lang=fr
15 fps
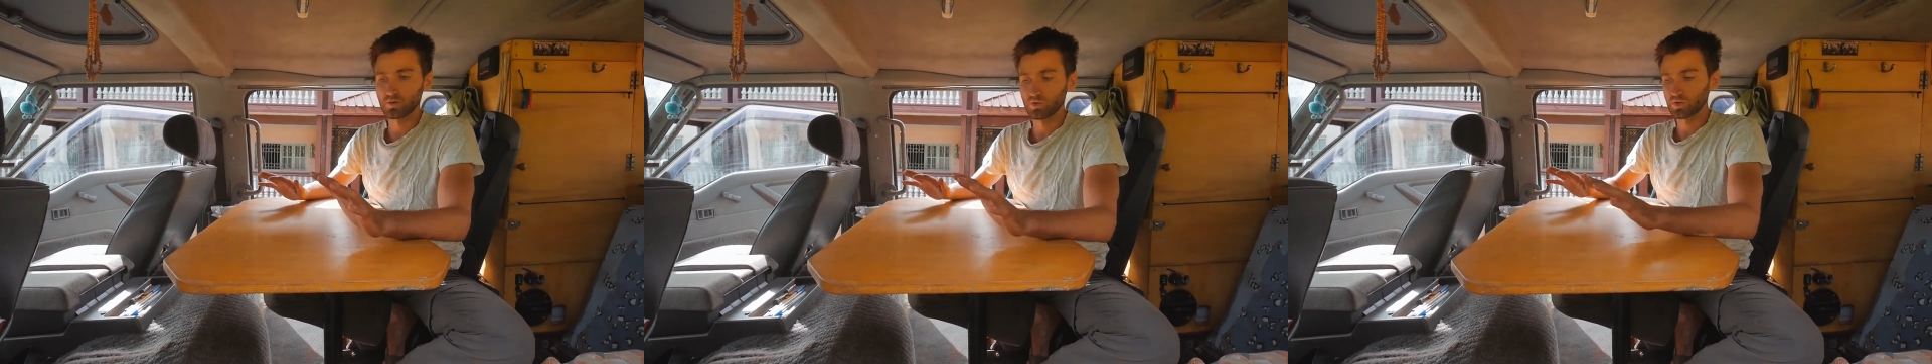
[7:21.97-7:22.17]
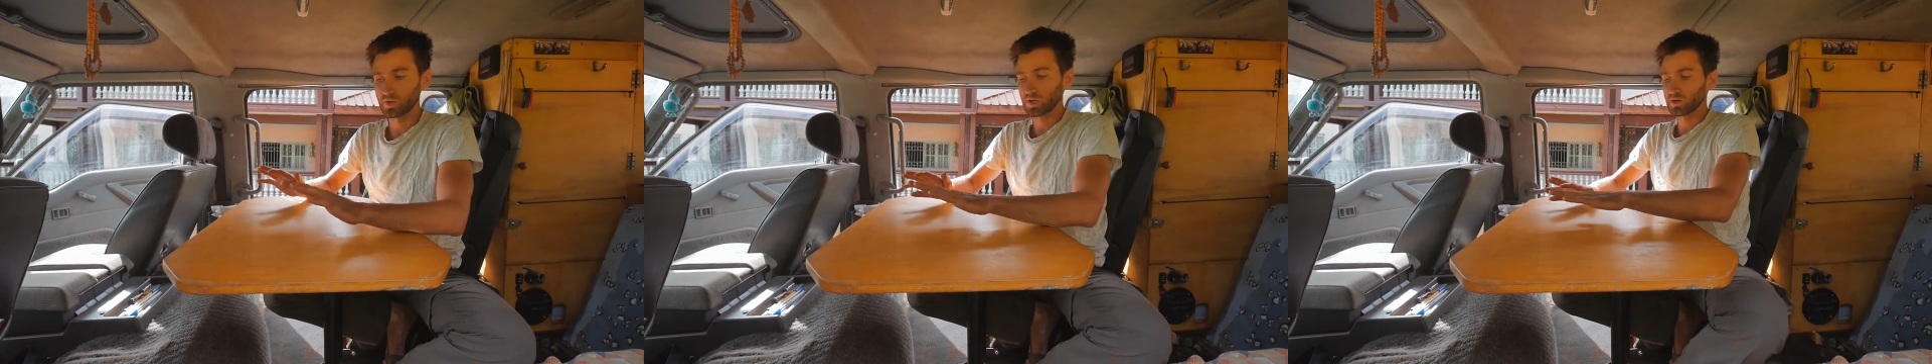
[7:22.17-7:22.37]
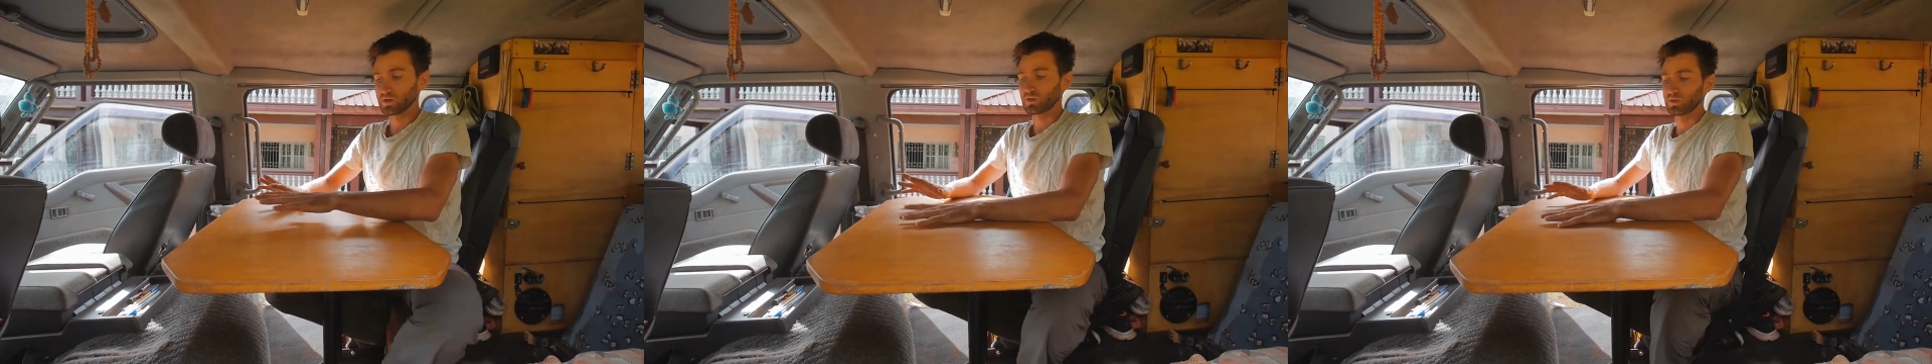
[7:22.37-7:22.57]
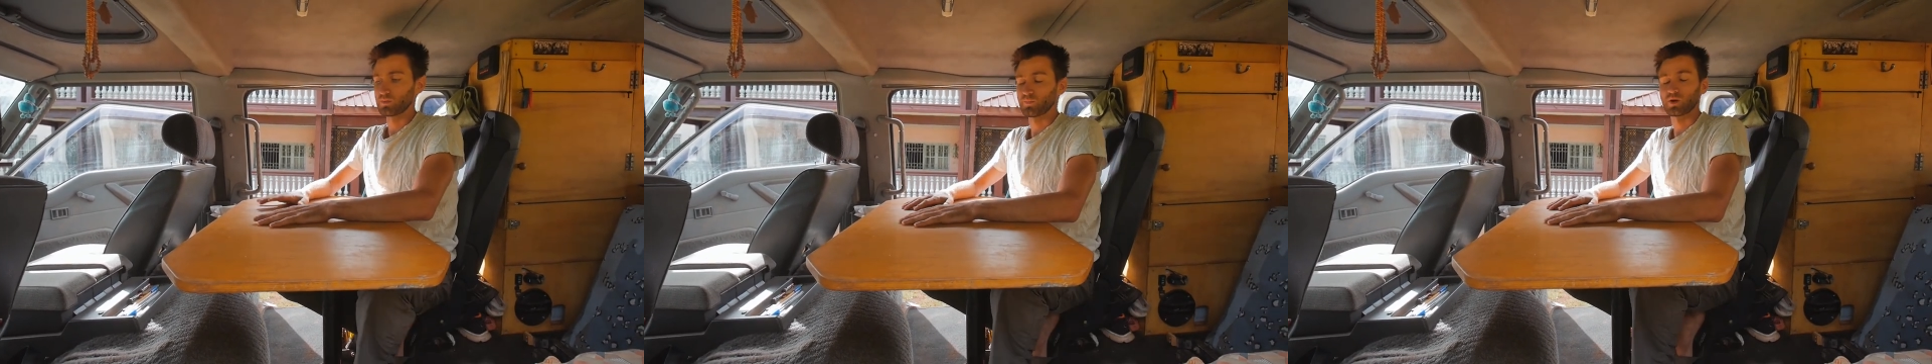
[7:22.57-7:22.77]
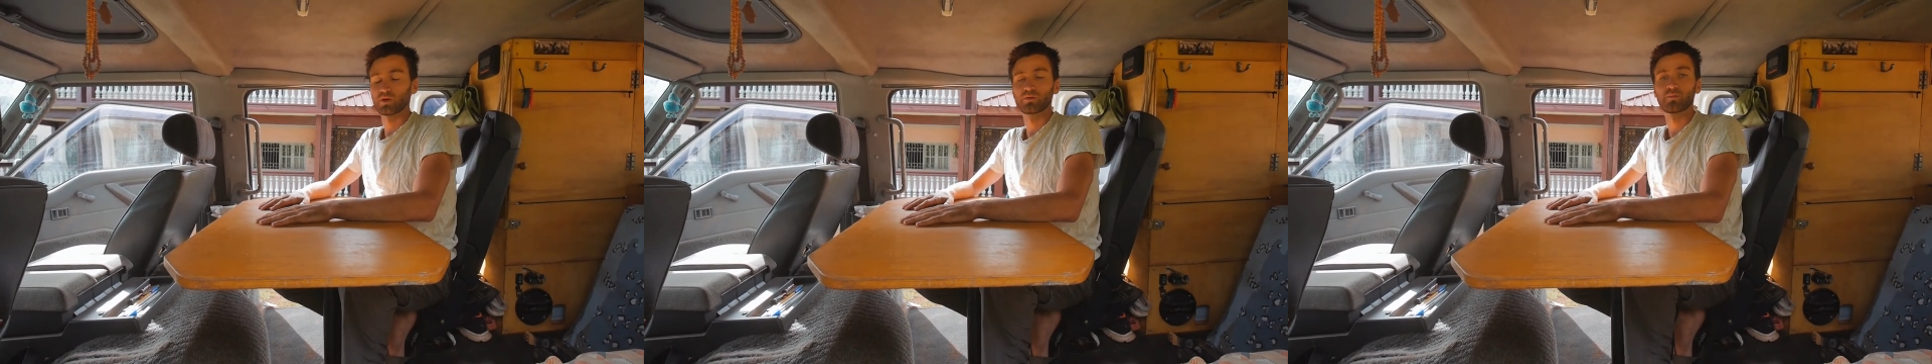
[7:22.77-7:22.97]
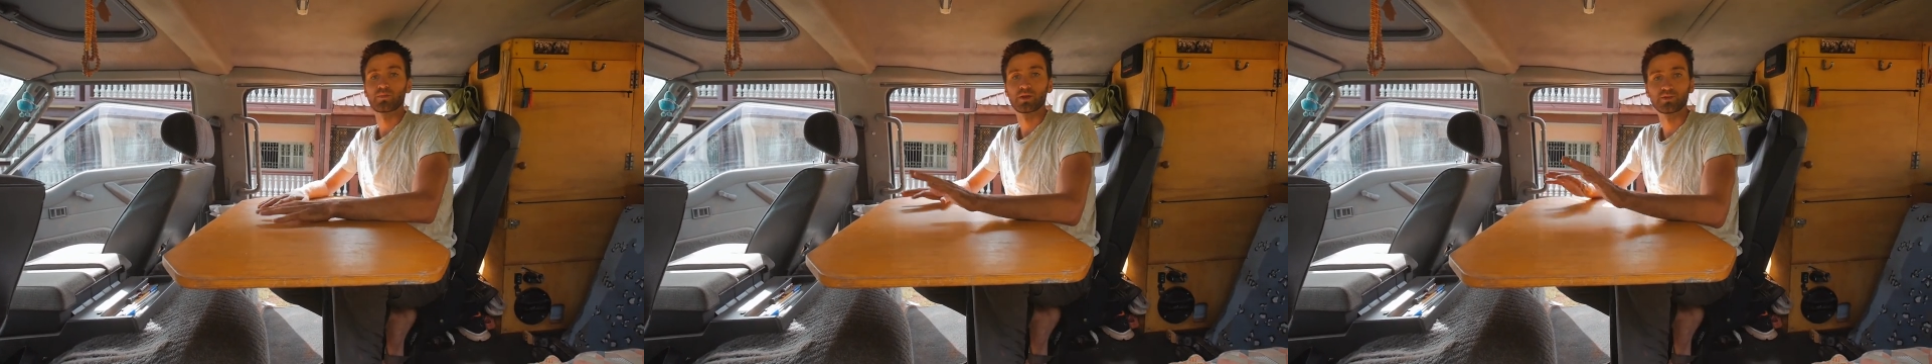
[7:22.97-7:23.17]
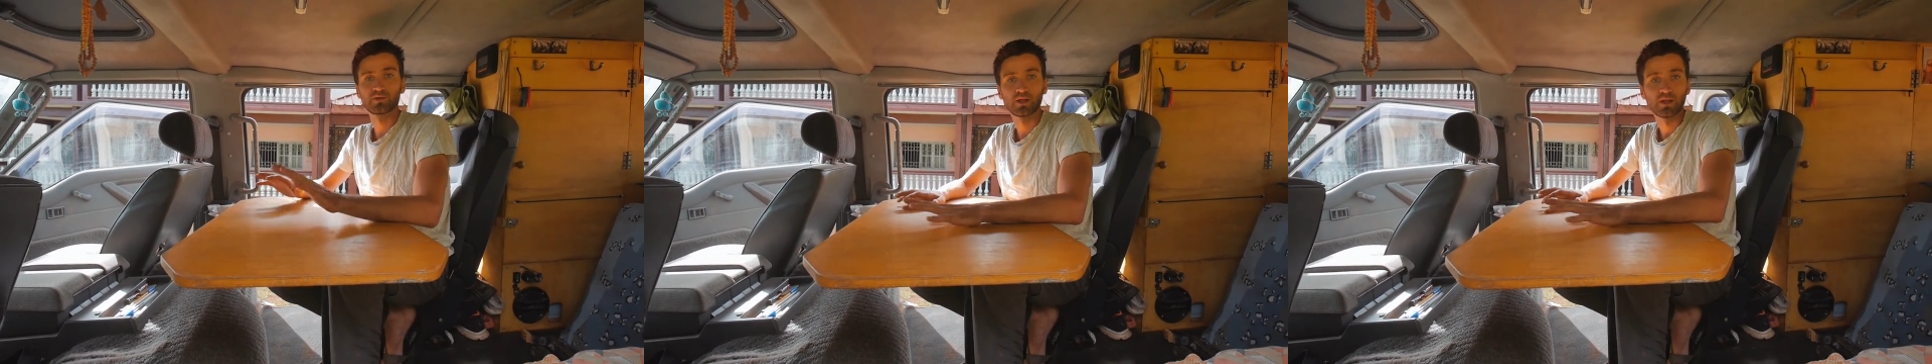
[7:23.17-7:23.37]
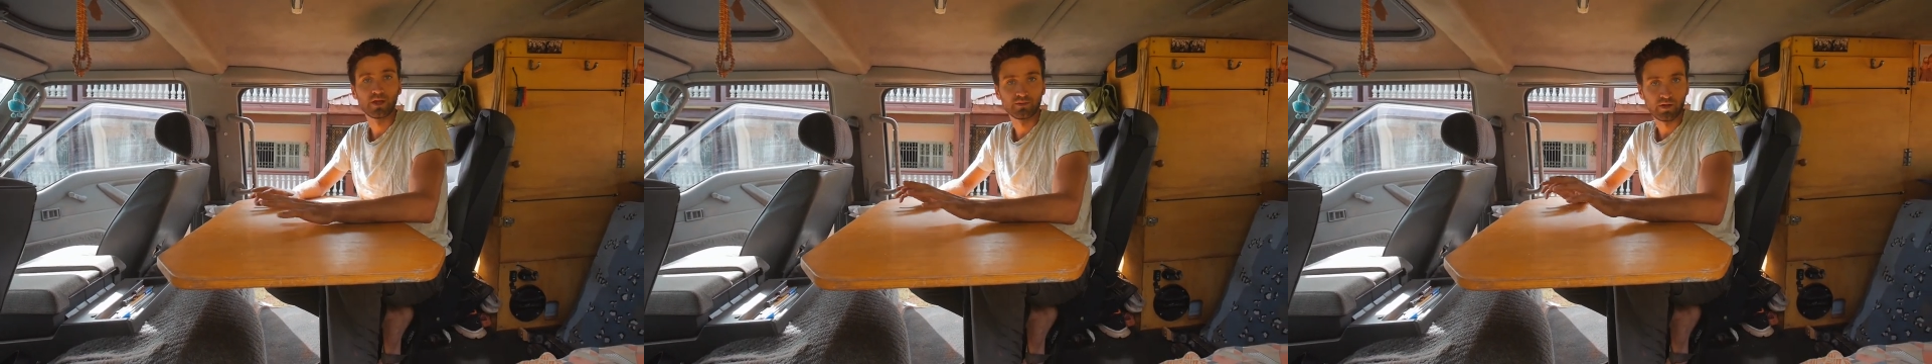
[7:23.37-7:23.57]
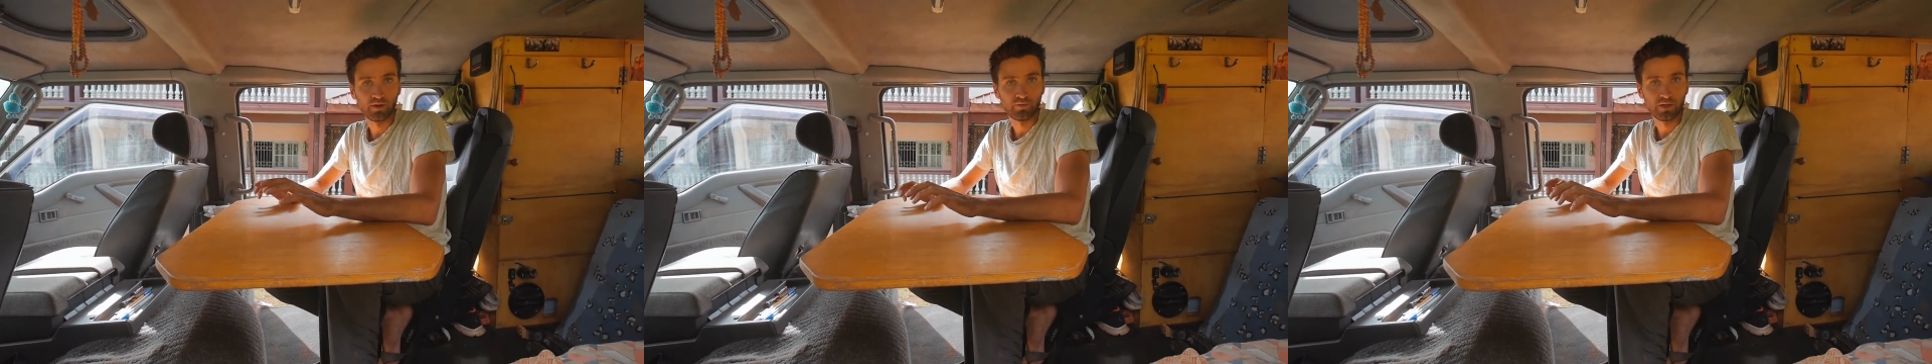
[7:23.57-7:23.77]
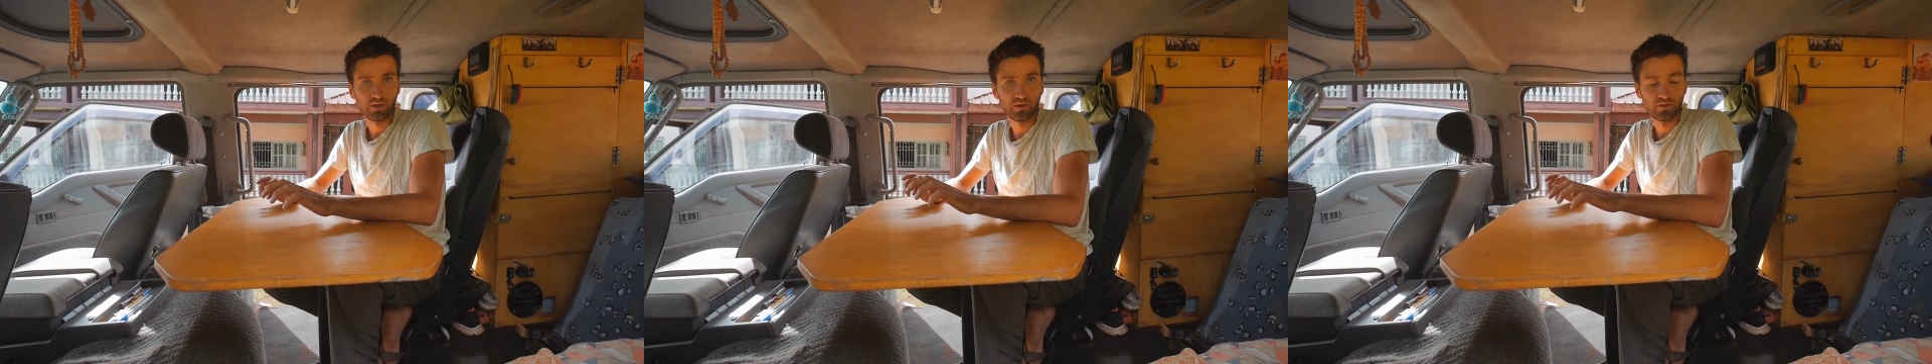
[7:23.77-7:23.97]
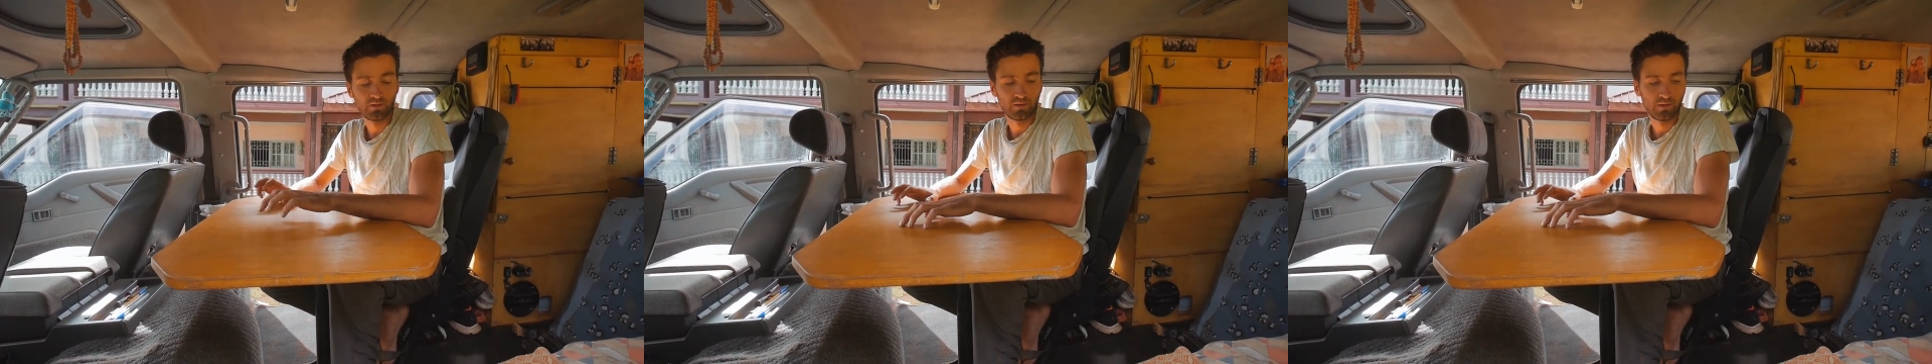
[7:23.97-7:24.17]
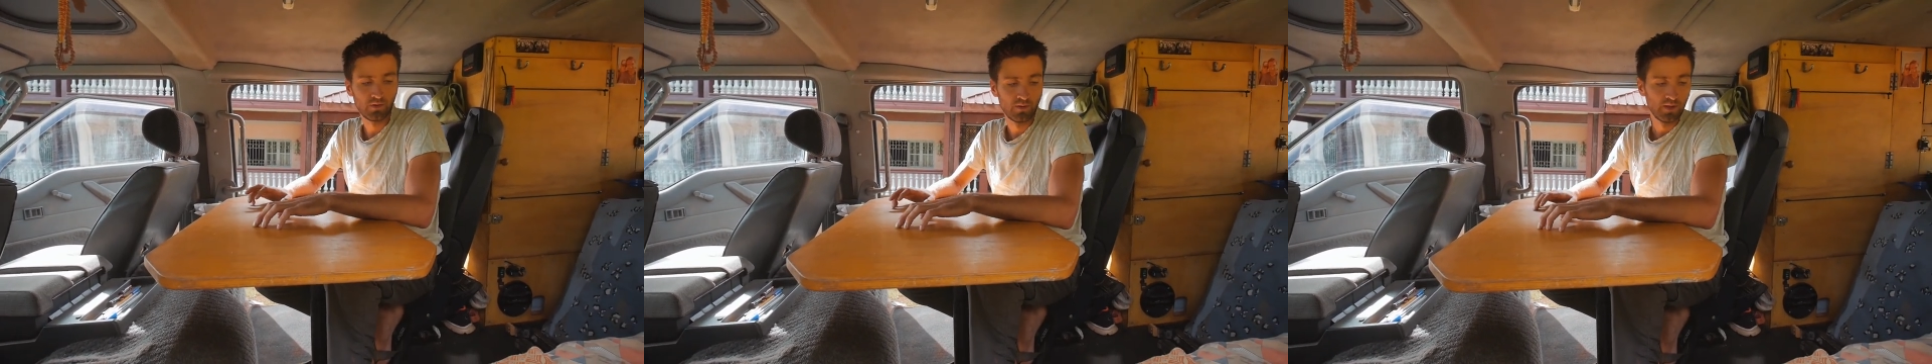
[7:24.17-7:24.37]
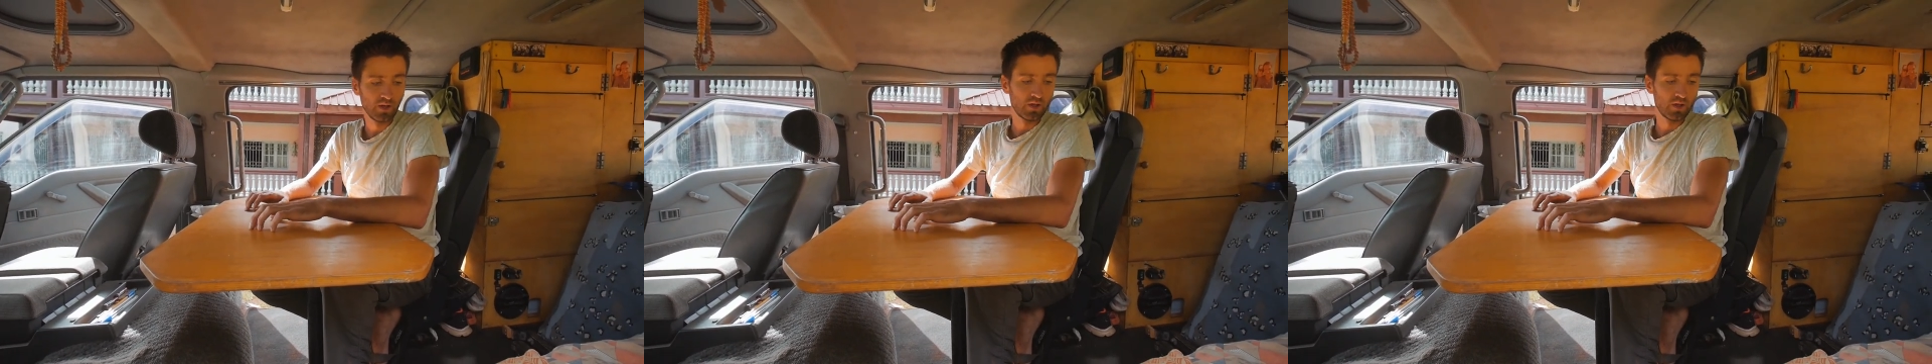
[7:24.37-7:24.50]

quand il y en a un qui est par exemple installé à travailler ici,